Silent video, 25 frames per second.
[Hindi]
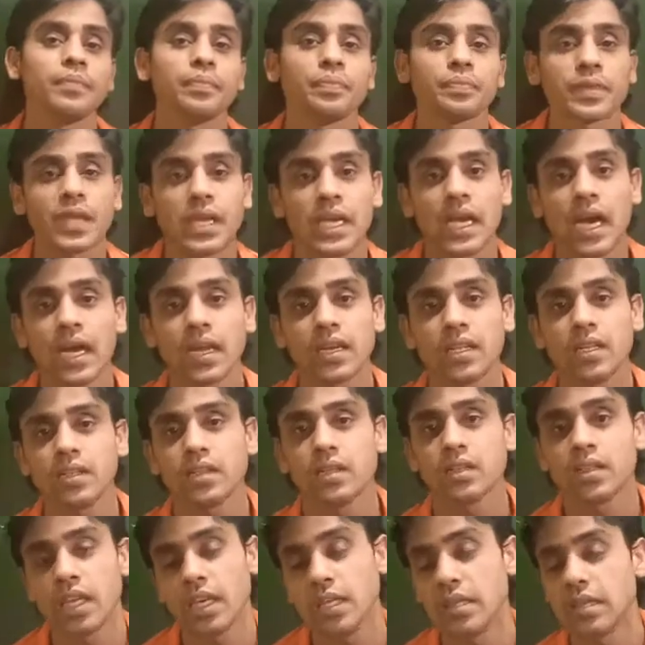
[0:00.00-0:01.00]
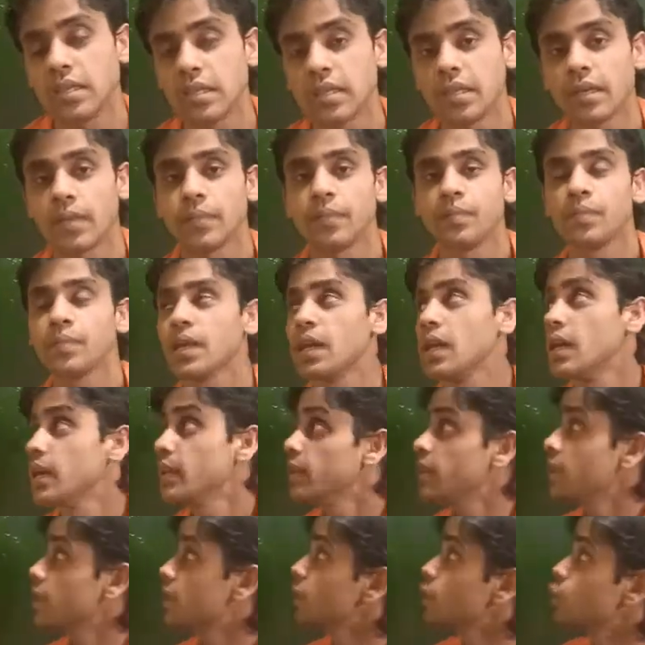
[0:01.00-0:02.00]
तैयारी टेंथ की
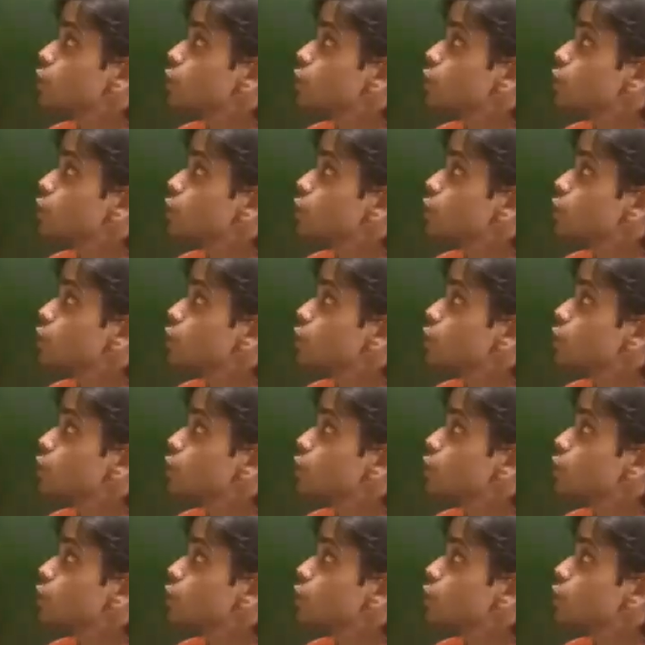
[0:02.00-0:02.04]
देखिए